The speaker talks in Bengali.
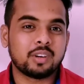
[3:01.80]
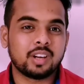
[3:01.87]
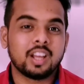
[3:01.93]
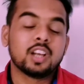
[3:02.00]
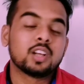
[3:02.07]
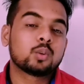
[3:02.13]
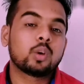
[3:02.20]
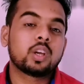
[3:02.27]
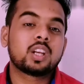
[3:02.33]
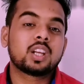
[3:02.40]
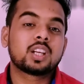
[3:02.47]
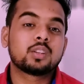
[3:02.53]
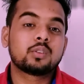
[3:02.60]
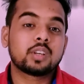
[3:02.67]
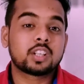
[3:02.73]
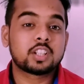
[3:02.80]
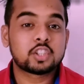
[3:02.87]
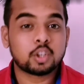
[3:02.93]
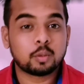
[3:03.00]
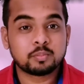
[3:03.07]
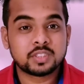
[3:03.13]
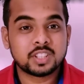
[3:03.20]
পরে তো এটি কিন্তু একটি
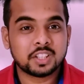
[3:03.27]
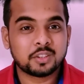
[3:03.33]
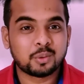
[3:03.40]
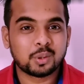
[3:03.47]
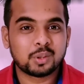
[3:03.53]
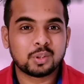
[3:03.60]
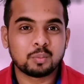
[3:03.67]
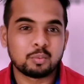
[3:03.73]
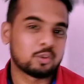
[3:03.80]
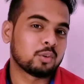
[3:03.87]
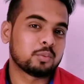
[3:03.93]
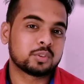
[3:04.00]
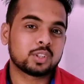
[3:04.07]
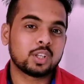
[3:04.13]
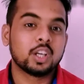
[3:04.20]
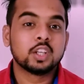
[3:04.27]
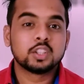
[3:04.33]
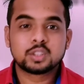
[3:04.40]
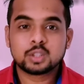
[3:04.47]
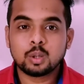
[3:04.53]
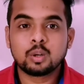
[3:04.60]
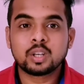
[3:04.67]
সবচেয়ে গুরুত্বপূর্ণ বিষয়
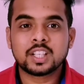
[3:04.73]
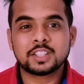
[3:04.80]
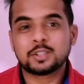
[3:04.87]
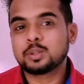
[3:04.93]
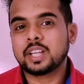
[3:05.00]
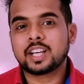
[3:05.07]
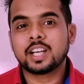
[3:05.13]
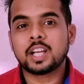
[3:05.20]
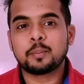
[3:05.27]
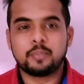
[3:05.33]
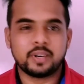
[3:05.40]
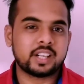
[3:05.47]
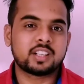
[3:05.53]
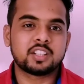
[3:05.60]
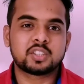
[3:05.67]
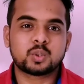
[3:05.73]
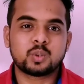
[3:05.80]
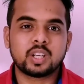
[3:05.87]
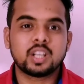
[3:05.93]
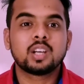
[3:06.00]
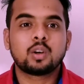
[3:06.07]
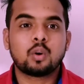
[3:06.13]
চলুন কিছু দেখে নেই প্র্যাকটিস
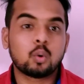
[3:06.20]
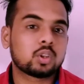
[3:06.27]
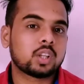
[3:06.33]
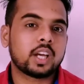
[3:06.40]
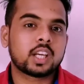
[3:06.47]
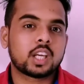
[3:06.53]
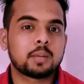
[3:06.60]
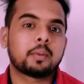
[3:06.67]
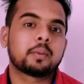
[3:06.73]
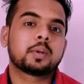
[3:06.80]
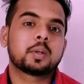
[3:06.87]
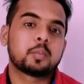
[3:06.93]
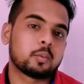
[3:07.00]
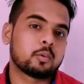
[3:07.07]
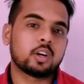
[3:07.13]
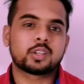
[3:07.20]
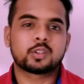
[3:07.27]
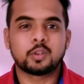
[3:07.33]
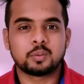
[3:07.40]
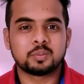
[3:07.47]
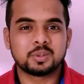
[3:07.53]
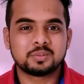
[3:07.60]
করে কোথায় কিভাবে ব্যবহার
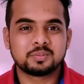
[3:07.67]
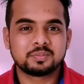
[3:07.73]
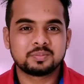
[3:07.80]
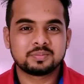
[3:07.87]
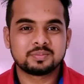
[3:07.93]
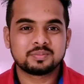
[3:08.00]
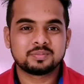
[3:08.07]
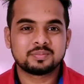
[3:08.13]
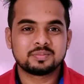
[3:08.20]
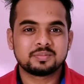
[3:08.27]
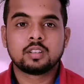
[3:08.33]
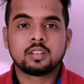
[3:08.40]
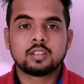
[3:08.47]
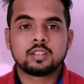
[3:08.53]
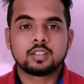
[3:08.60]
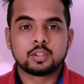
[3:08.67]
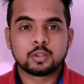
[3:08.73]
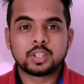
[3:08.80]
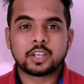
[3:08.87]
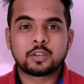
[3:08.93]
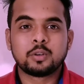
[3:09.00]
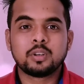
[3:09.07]
করব তো
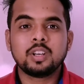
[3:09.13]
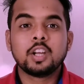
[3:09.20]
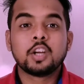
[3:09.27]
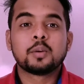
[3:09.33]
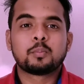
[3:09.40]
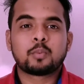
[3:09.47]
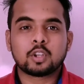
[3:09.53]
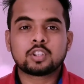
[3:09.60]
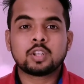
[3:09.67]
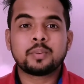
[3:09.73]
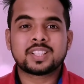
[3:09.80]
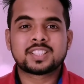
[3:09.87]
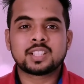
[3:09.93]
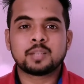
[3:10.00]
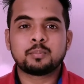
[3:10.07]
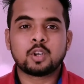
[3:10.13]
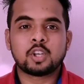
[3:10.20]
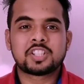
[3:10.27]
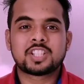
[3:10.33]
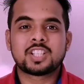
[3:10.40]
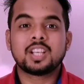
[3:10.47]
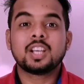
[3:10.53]
দেখুন প্রথম এক্সাম্পল
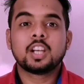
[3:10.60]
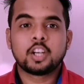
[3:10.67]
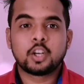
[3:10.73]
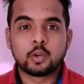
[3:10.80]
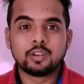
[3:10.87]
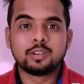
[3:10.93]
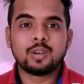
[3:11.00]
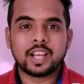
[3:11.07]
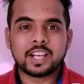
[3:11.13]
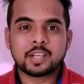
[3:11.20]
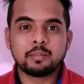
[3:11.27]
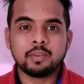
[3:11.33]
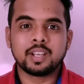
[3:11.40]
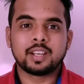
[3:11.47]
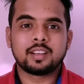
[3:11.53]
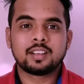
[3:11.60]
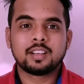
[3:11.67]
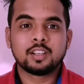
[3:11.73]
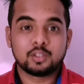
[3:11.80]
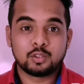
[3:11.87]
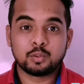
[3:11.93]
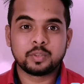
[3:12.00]
হচ্ছে ডু ইউ লাইক মি
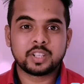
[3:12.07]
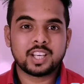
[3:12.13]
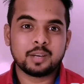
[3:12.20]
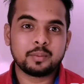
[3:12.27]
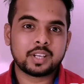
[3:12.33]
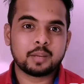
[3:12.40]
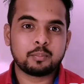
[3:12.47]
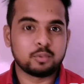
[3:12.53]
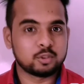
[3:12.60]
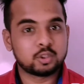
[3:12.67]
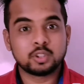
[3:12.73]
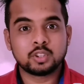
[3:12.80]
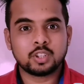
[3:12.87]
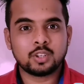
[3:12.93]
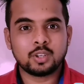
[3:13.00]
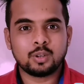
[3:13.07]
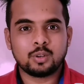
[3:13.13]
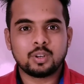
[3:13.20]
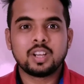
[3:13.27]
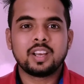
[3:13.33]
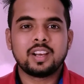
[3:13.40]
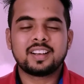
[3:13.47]
তুমি কি আমাকে পছন্দ করো
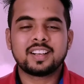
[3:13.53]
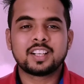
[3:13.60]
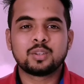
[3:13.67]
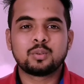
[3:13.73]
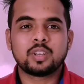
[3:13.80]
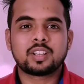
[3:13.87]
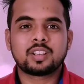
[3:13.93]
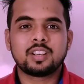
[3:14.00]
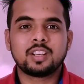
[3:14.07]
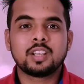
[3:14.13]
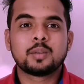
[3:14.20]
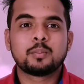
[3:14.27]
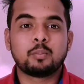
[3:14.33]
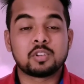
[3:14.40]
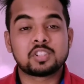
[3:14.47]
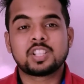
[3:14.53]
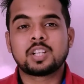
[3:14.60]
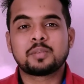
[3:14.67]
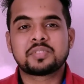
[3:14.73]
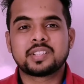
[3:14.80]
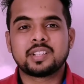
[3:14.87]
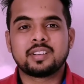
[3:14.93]
এটা কিন্তু একটি
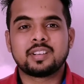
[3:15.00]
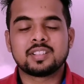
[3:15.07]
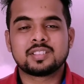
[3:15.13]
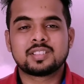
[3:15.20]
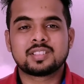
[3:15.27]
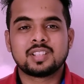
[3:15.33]
পজিটিভ সেন্টেন্স